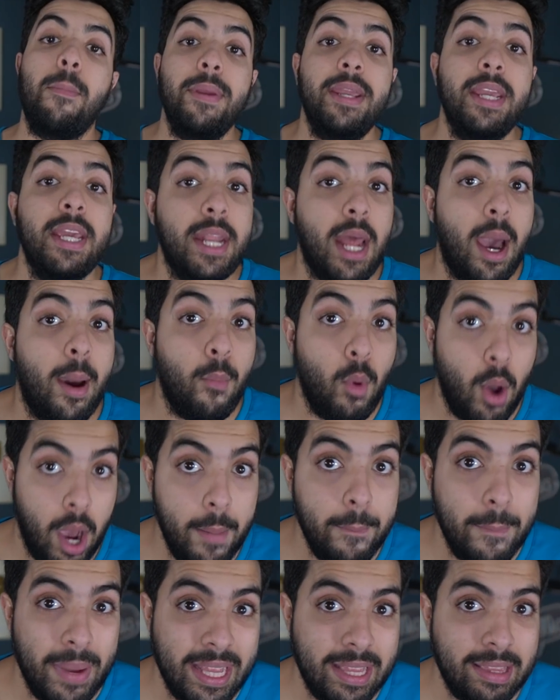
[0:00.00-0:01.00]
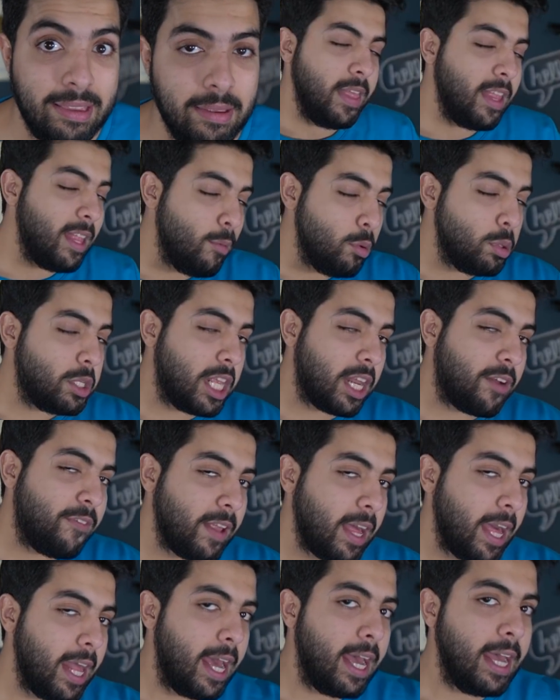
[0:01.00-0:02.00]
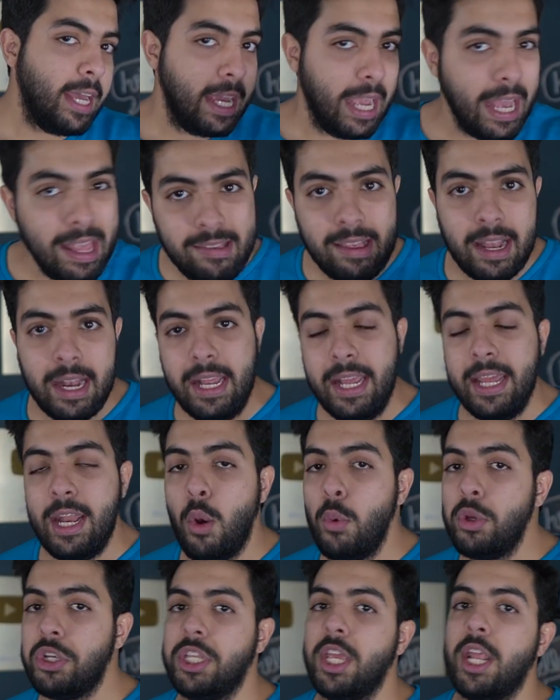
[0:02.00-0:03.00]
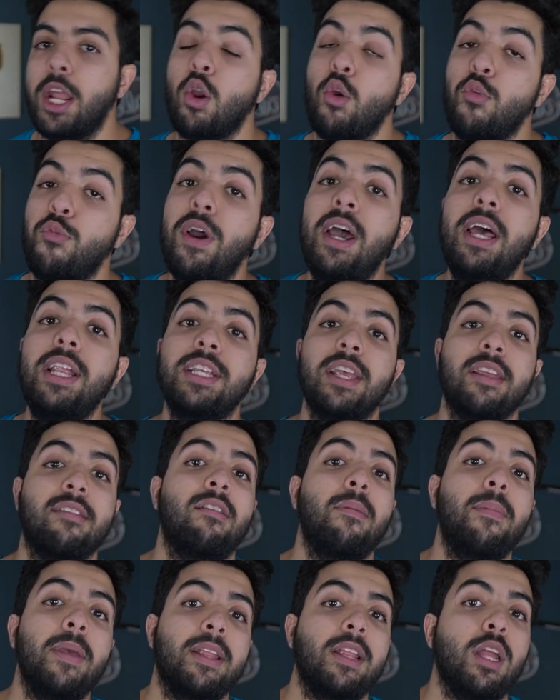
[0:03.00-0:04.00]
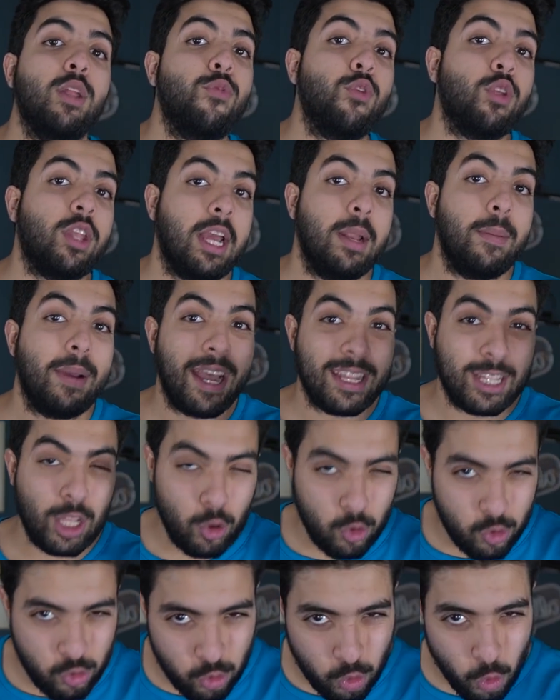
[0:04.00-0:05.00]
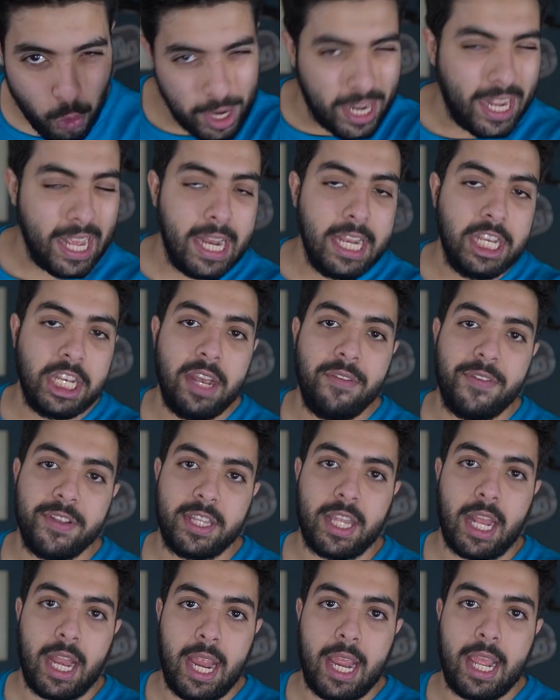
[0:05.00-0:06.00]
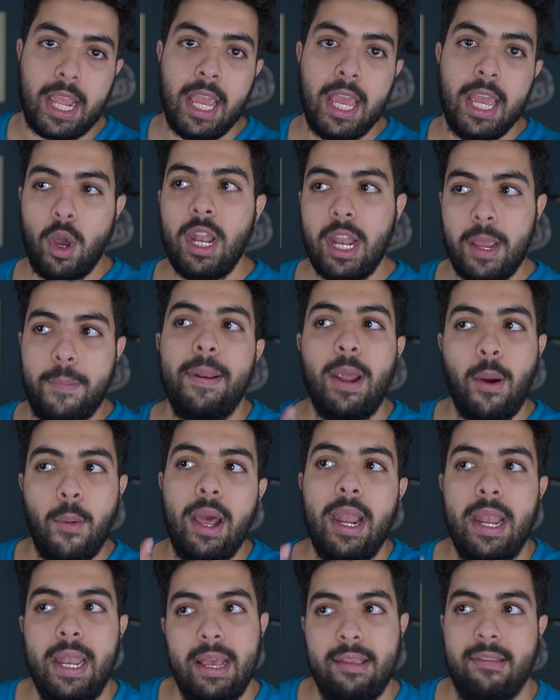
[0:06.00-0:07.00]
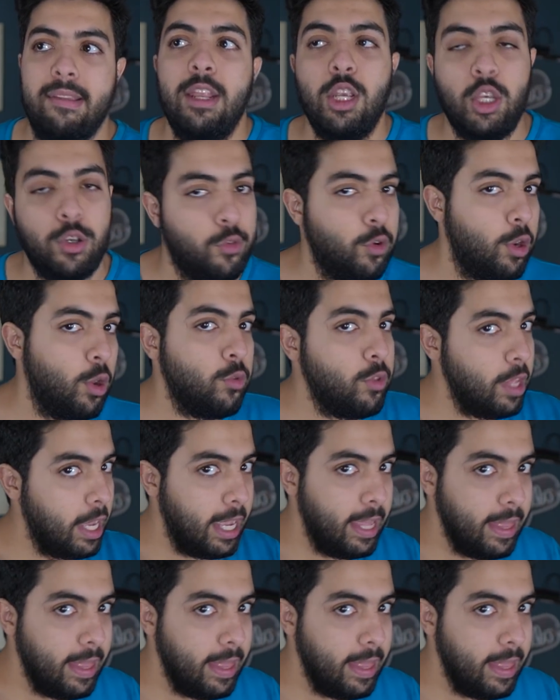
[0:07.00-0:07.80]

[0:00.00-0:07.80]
نبينا محمد إذا أنت مشترك في القناة انزل الحين واشترك وفعل جرس التنبيهات لا تفوتك المقاطع الأسطورية اللي جاية في الطريق وخلك من أوائل الناس اللي يشوفونها وزي